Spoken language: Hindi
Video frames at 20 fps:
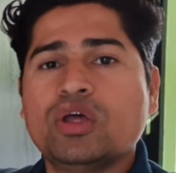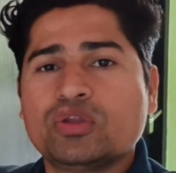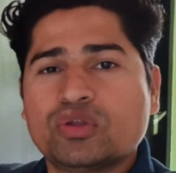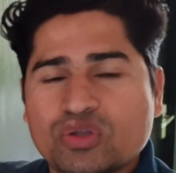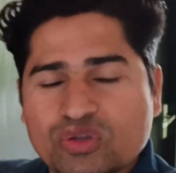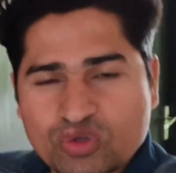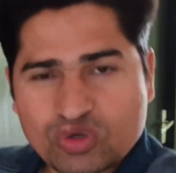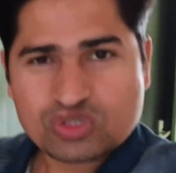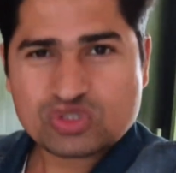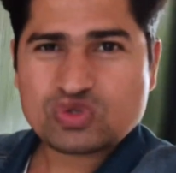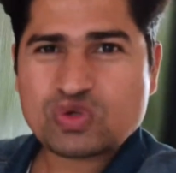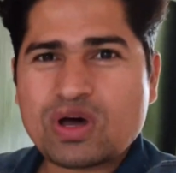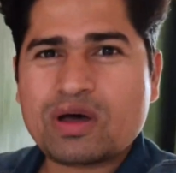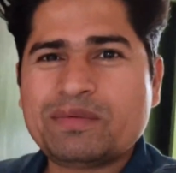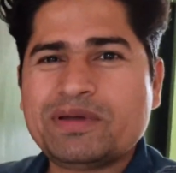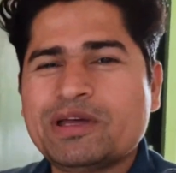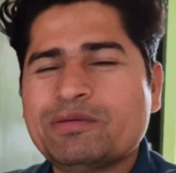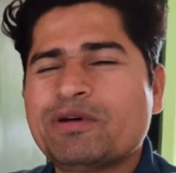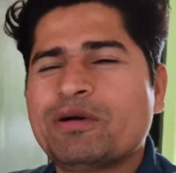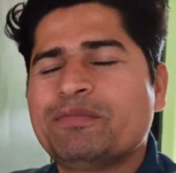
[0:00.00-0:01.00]
तो दोस्तों
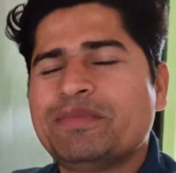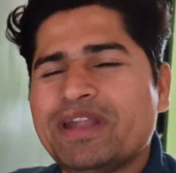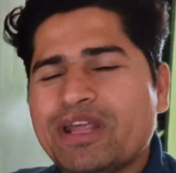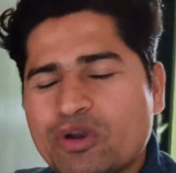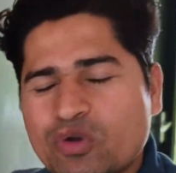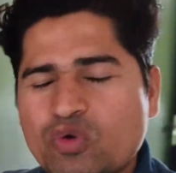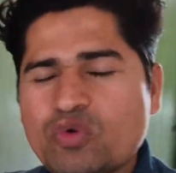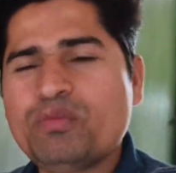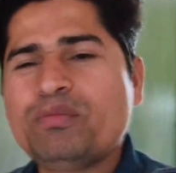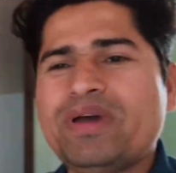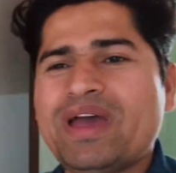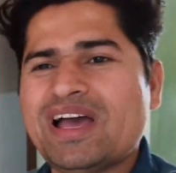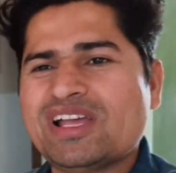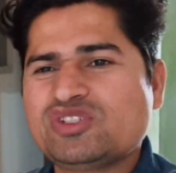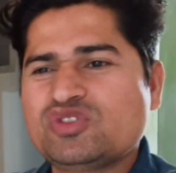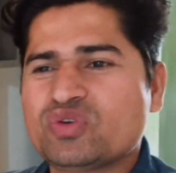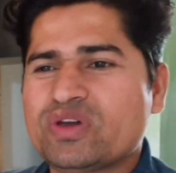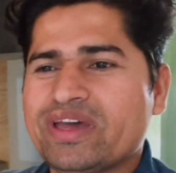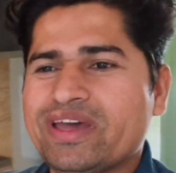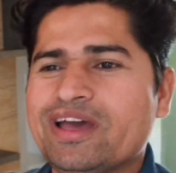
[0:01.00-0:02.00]
अभी हम अपने रूम में आ
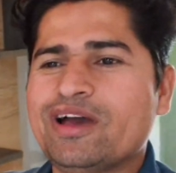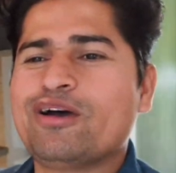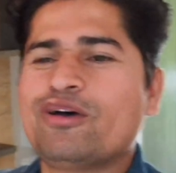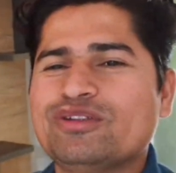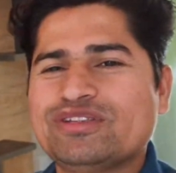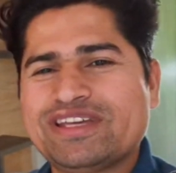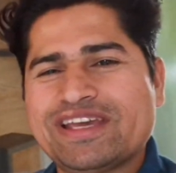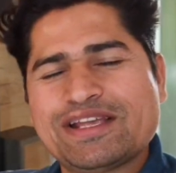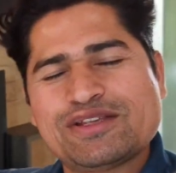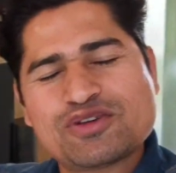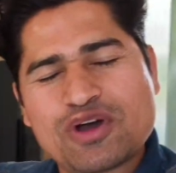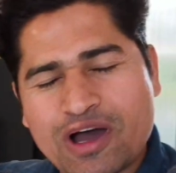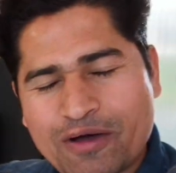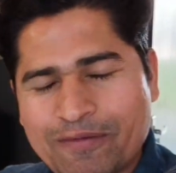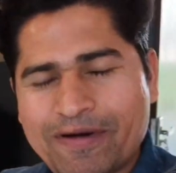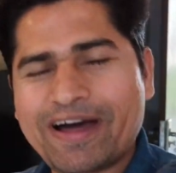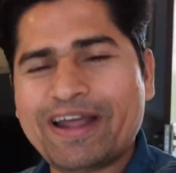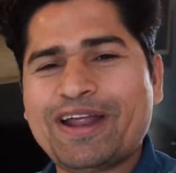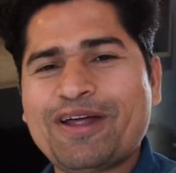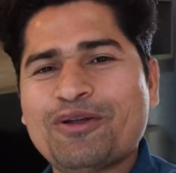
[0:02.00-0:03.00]
चुके हैं और ये जो
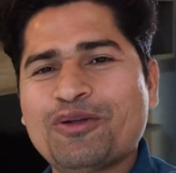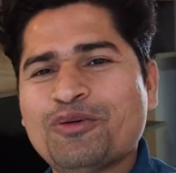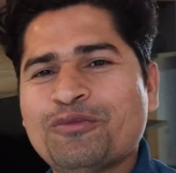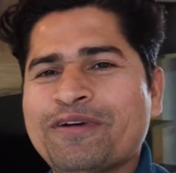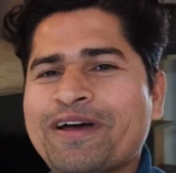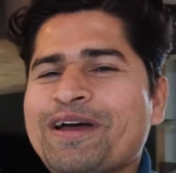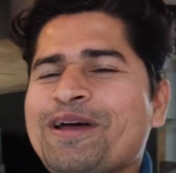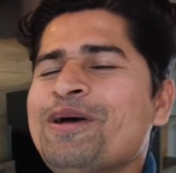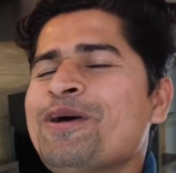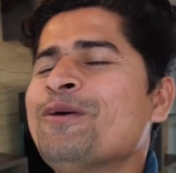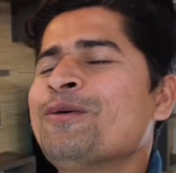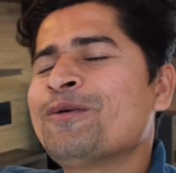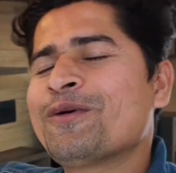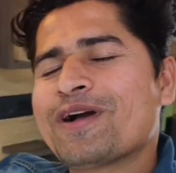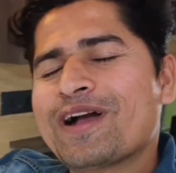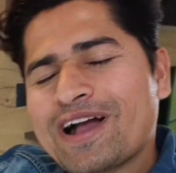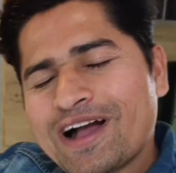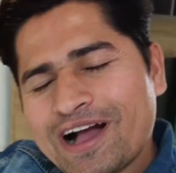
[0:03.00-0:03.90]
हमारा रूम है वो